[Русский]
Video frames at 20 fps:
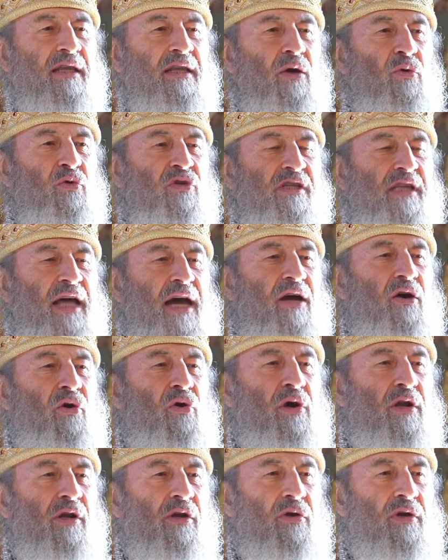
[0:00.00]
на устах
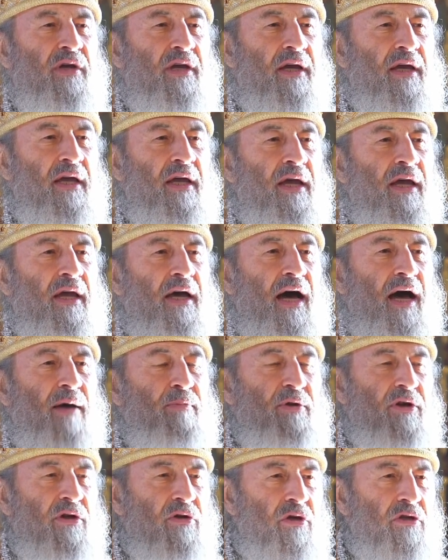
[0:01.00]
горькое, а
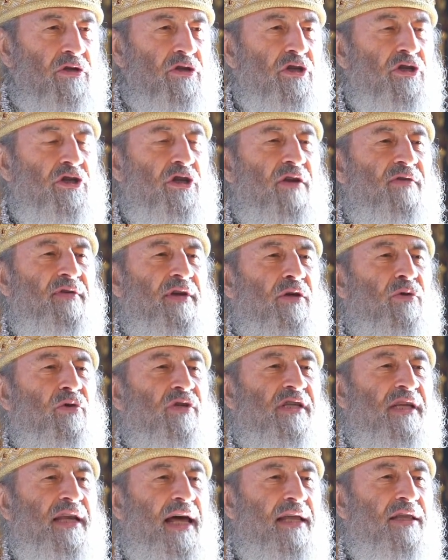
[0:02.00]
приносит человеку
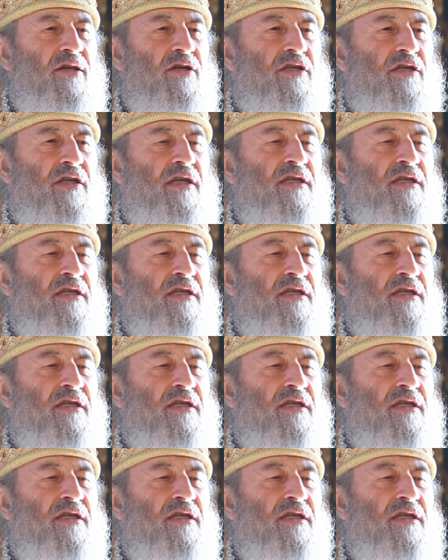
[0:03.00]
сладость